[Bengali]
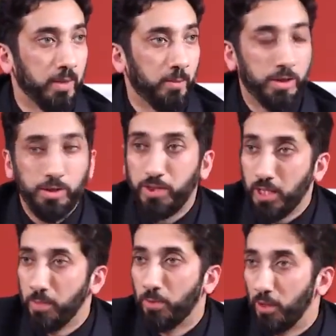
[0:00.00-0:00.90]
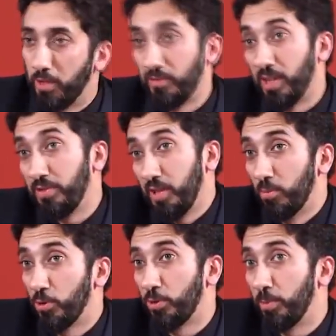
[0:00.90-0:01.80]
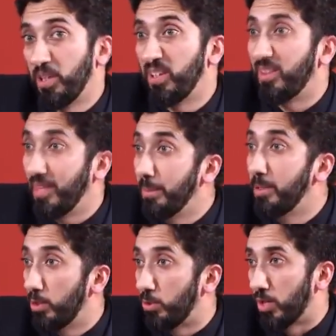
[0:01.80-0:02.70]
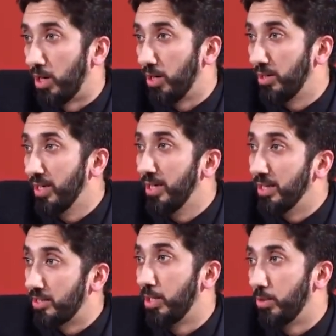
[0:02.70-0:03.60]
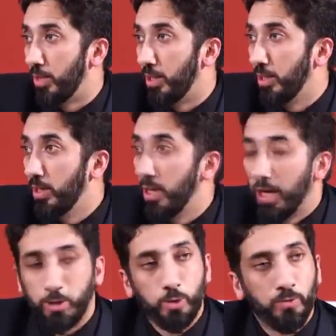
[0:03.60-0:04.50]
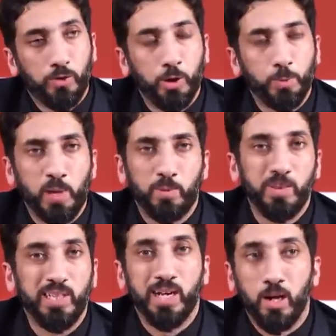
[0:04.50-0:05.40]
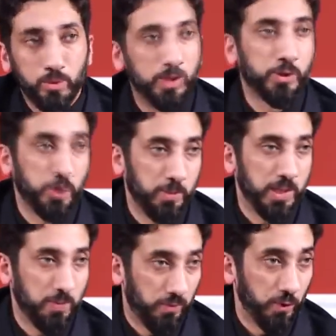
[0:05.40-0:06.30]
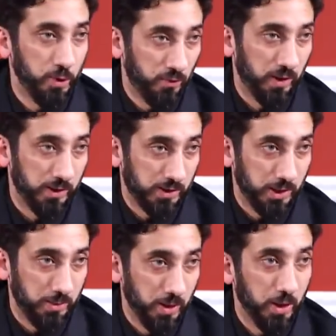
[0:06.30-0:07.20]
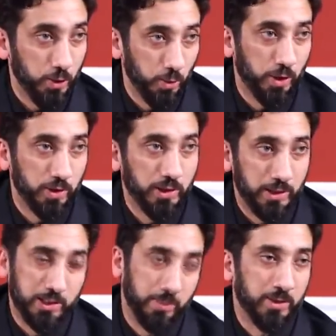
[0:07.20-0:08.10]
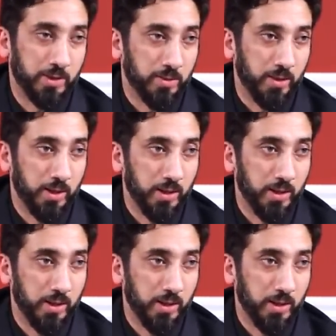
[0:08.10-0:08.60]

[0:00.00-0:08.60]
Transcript: এটি কোরআনের বহুল উল্লেখিত বিষয়বস্তুর একটি যদি সর্বাধিকবার উল্লেখিত বিষয়বস্তু না হয়ে থাকে আর আপনারা ঘুমিয়ে পড়ার আগে অগণিত খুদ্া শুনে থাকবেন তাকুয়া নিয়ে